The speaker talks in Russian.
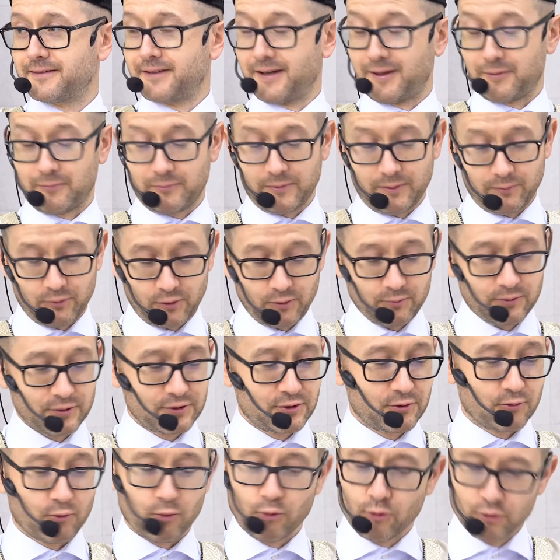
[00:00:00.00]
да,
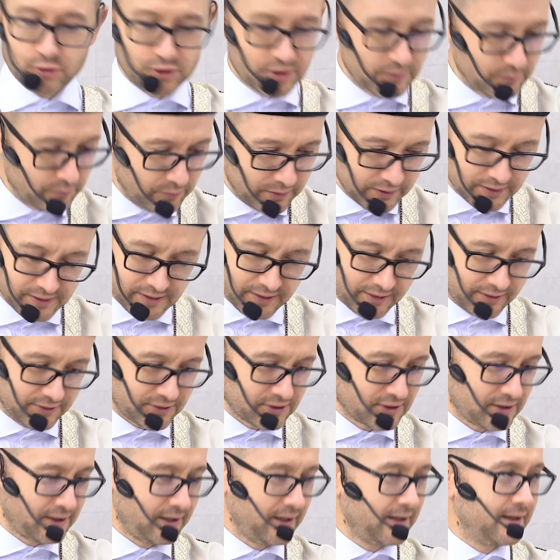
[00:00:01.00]
попробуйте очень быстро
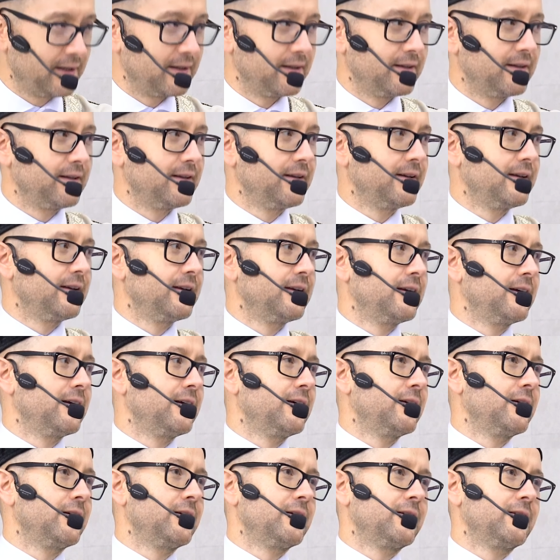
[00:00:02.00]
читая,
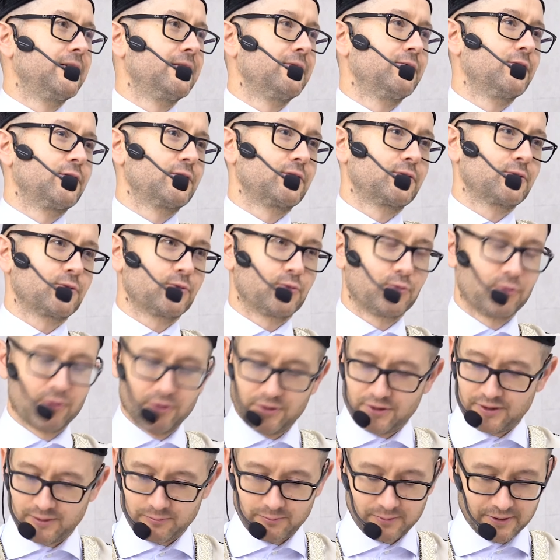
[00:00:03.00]
вот
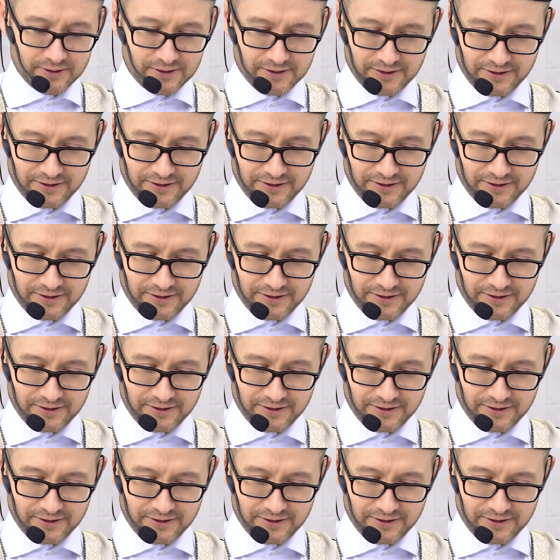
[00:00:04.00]
очень